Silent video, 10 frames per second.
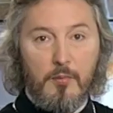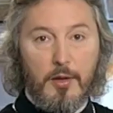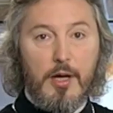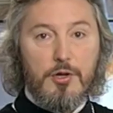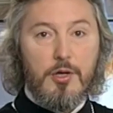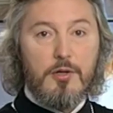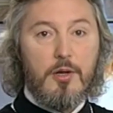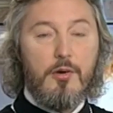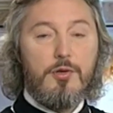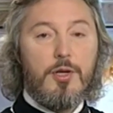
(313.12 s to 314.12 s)
плачи и
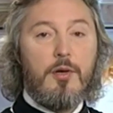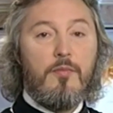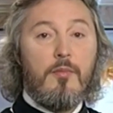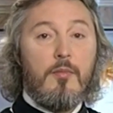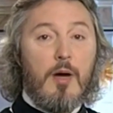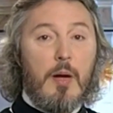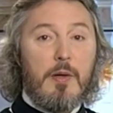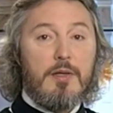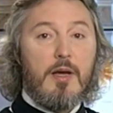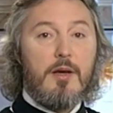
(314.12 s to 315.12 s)
слезы,
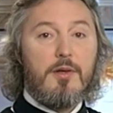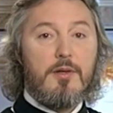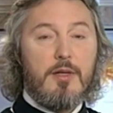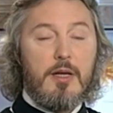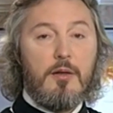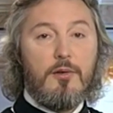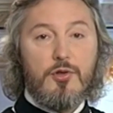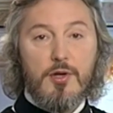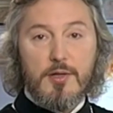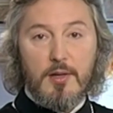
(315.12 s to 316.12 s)
опасаясь стрел
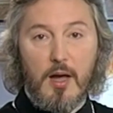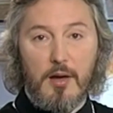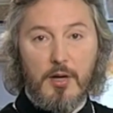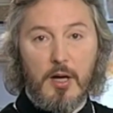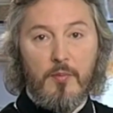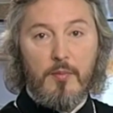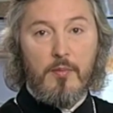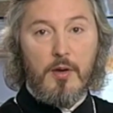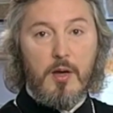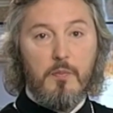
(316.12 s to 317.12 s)
тщеславия
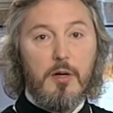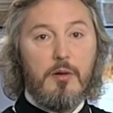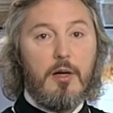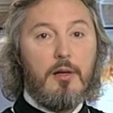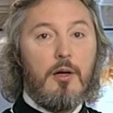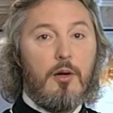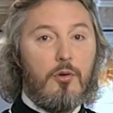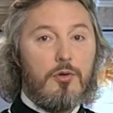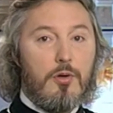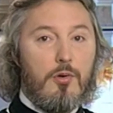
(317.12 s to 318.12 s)
и похвалы
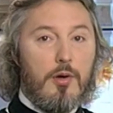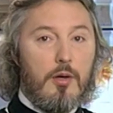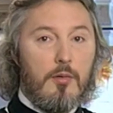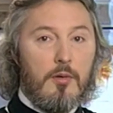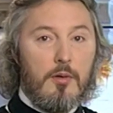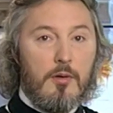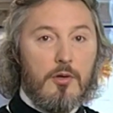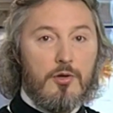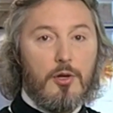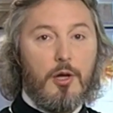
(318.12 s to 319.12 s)
людской.
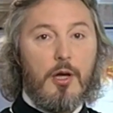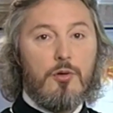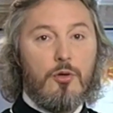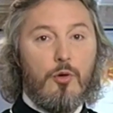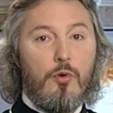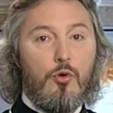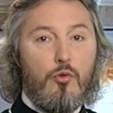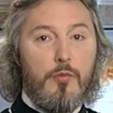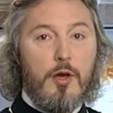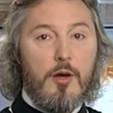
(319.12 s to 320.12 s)
Желает, чтоб
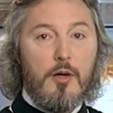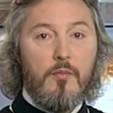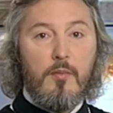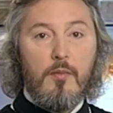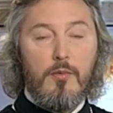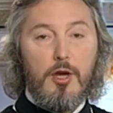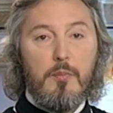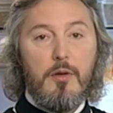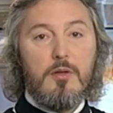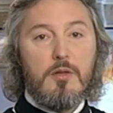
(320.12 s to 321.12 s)
ум их –
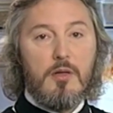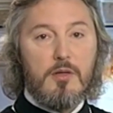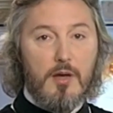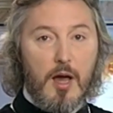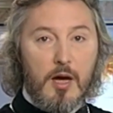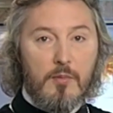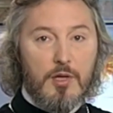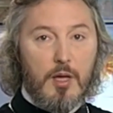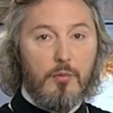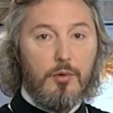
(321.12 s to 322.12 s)
не был
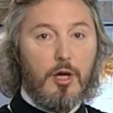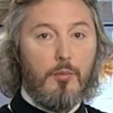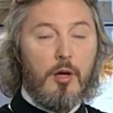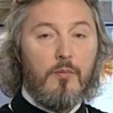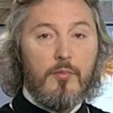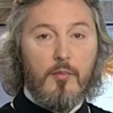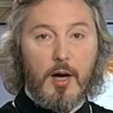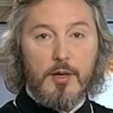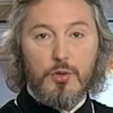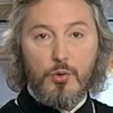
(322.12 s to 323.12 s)
стесняем заботами
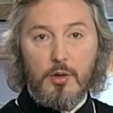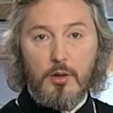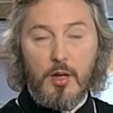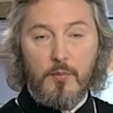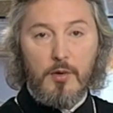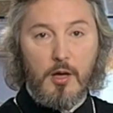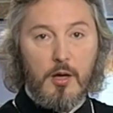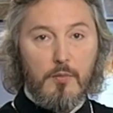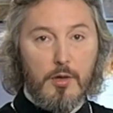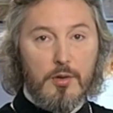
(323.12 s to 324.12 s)
о суетном
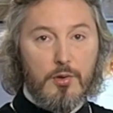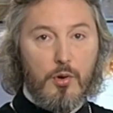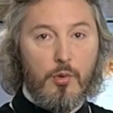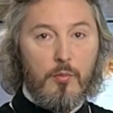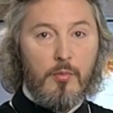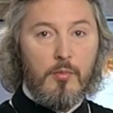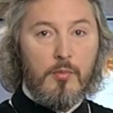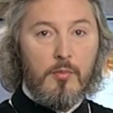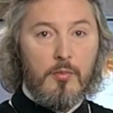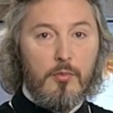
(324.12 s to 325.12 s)
и мирском,
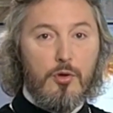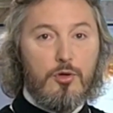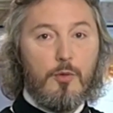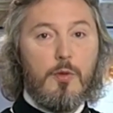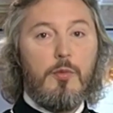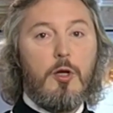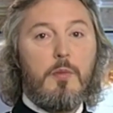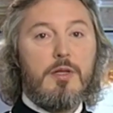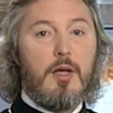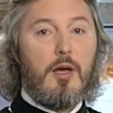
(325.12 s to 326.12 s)
но чтобы был
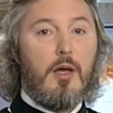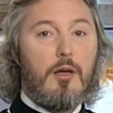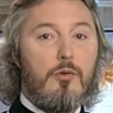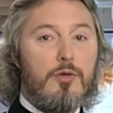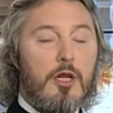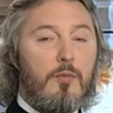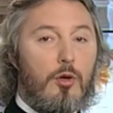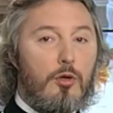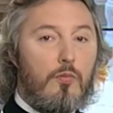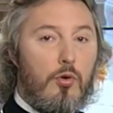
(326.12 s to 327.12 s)
постоянно
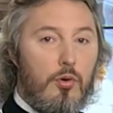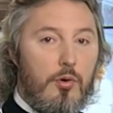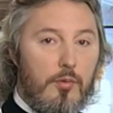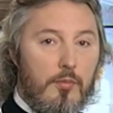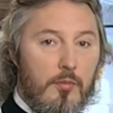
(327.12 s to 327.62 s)
устремлен к Богу.